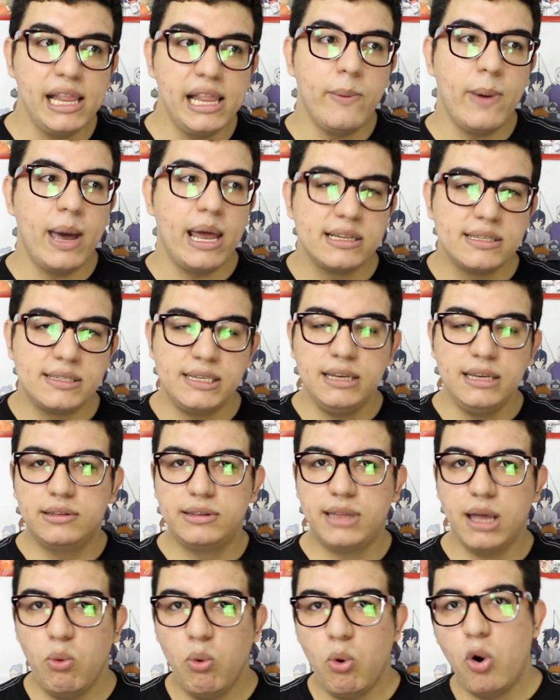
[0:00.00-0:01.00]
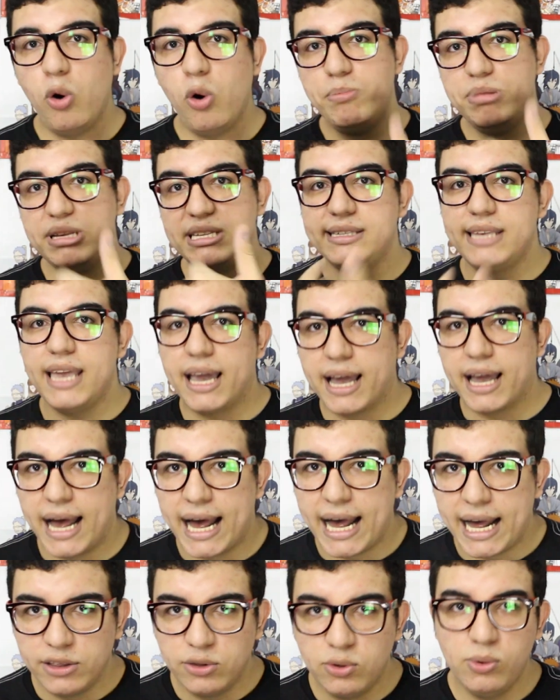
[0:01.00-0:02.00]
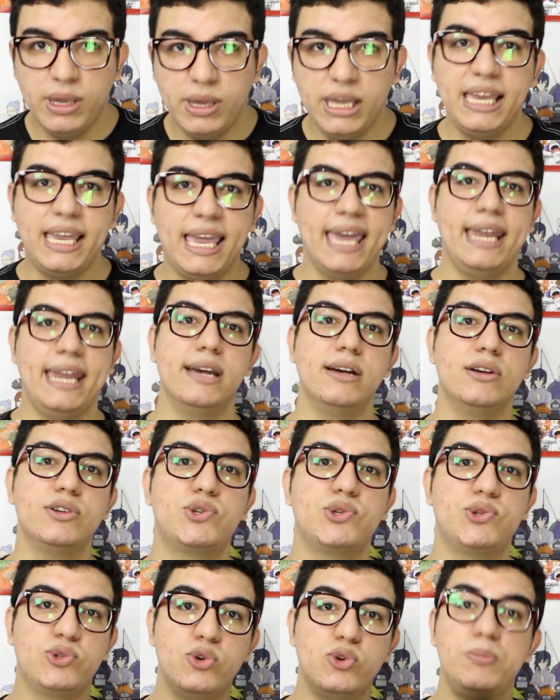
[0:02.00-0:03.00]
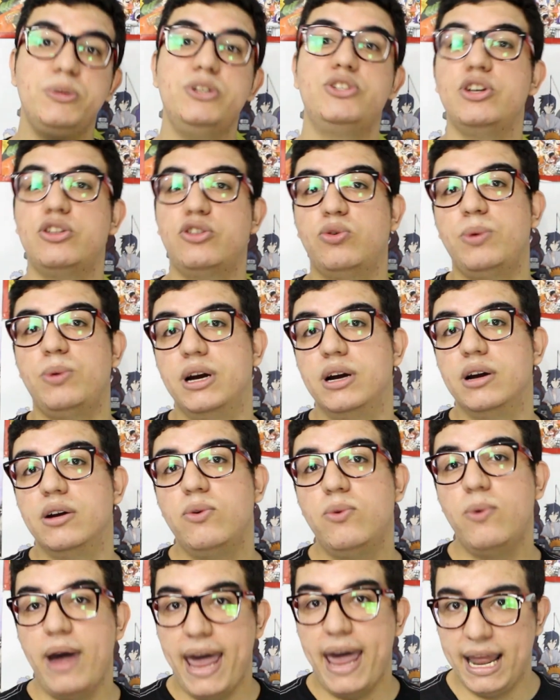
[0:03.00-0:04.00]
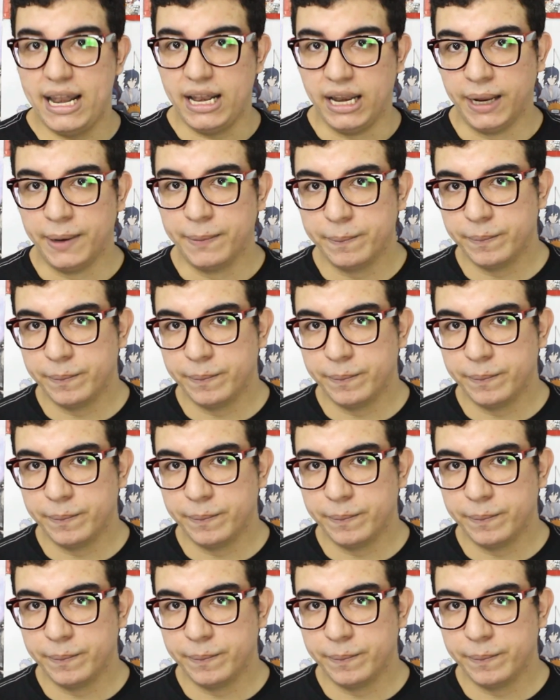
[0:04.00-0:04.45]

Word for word: não era assim tão obcecado em querer substituir o L.